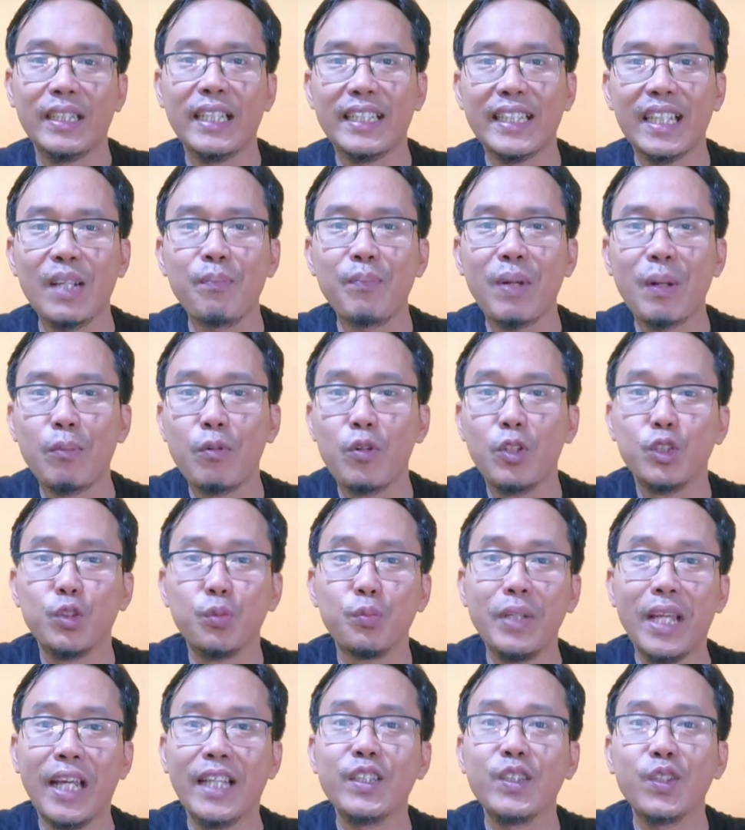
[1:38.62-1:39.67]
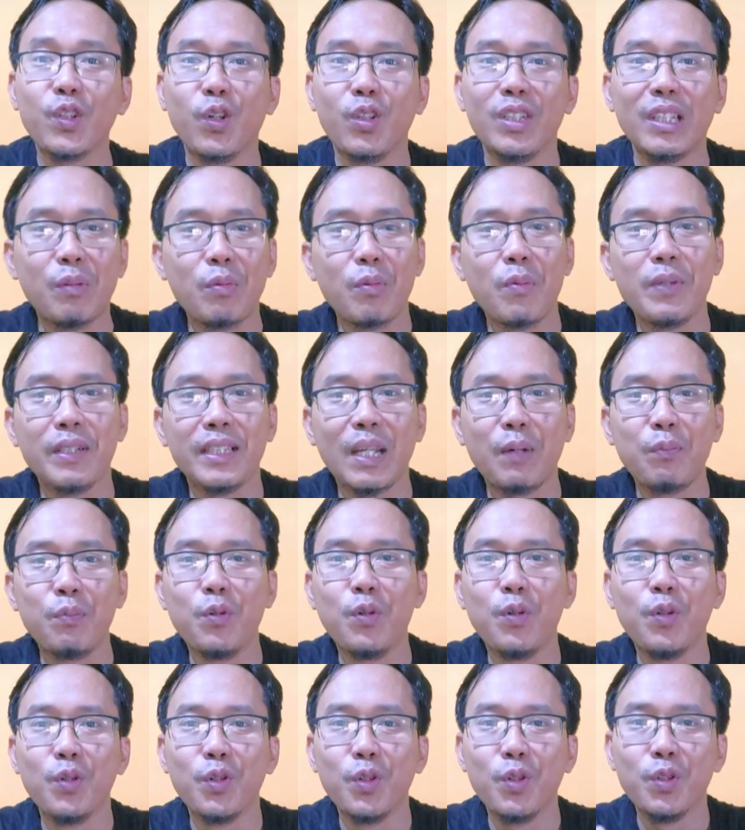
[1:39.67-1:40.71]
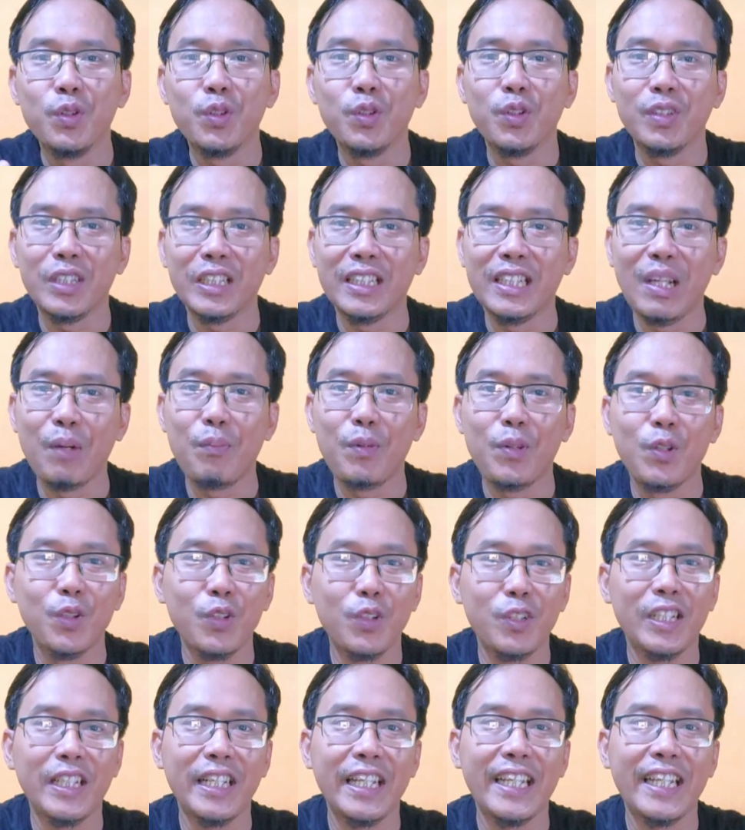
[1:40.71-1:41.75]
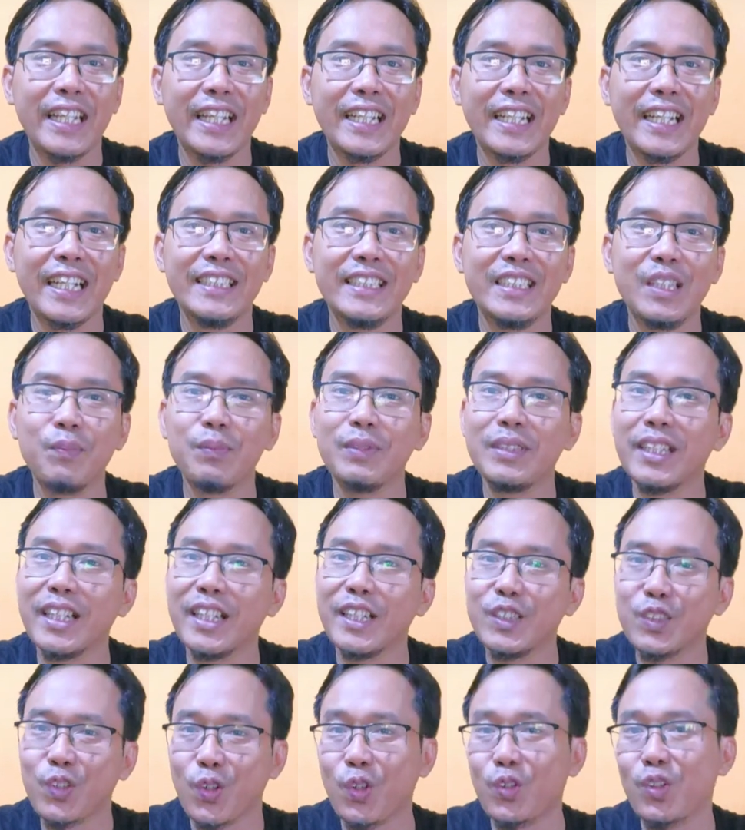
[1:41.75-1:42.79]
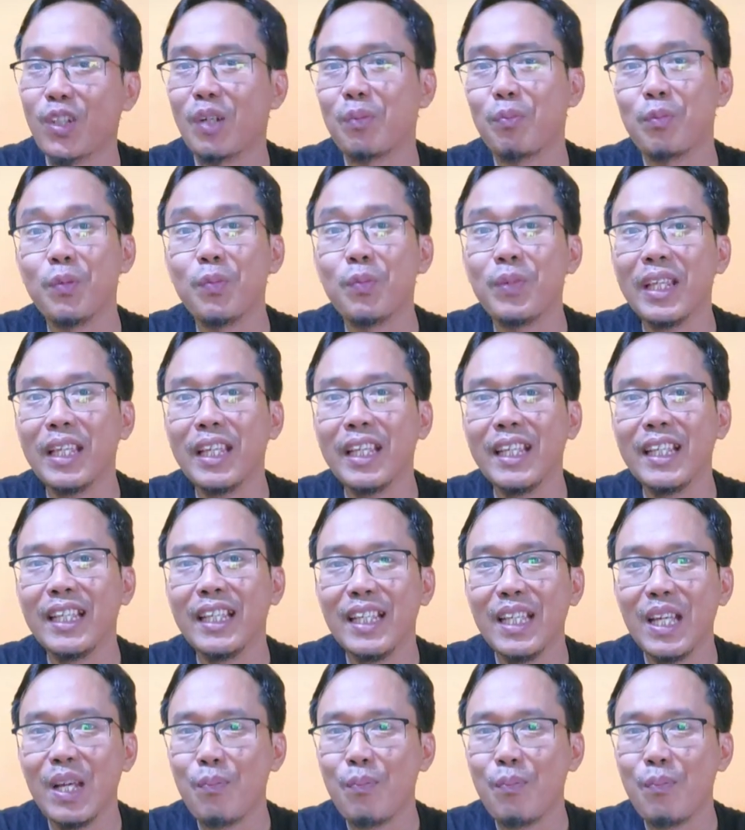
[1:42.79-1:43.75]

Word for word: Pernyataan Prabowo Subianto yang meminta buruh untuk tidak menuntut kenaikan gaji menjadi sorotan publik.